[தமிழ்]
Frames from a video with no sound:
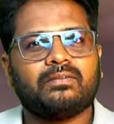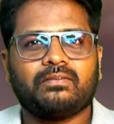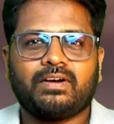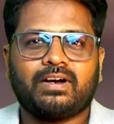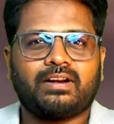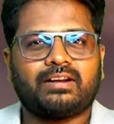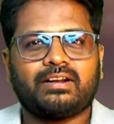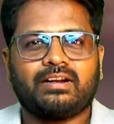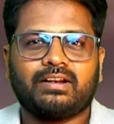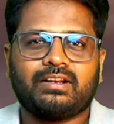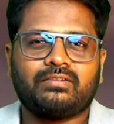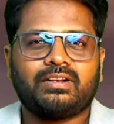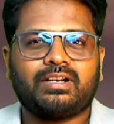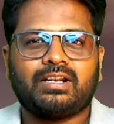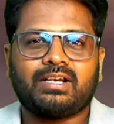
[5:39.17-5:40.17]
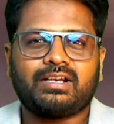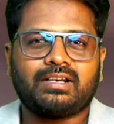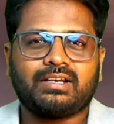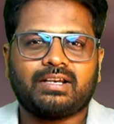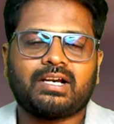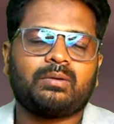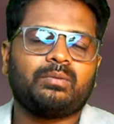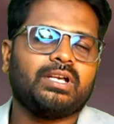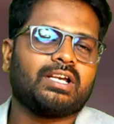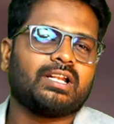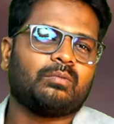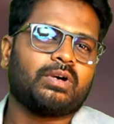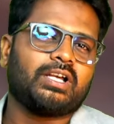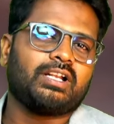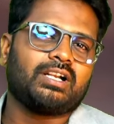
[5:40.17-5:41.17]
வேறு லெவலில் அப்படிங்கிற
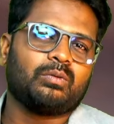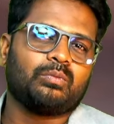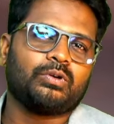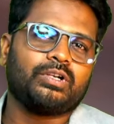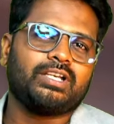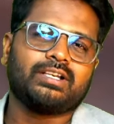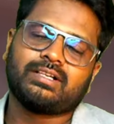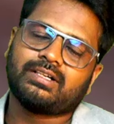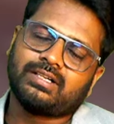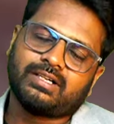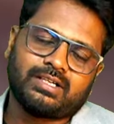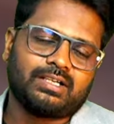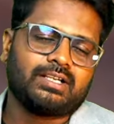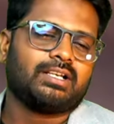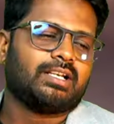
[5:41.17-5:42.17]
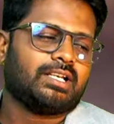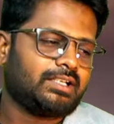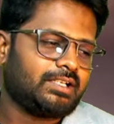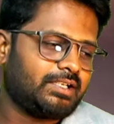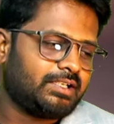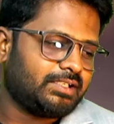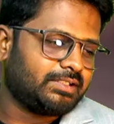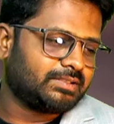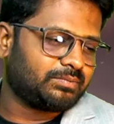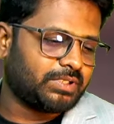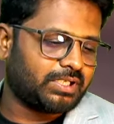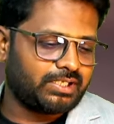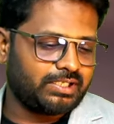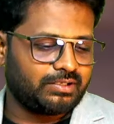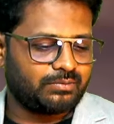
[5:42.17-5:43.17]
மாதிரி நம்ம போய் ஆ
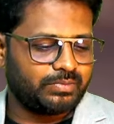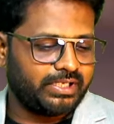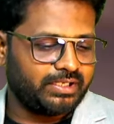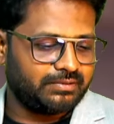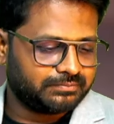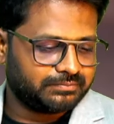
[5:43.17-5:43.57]
மாட்டிடும் டி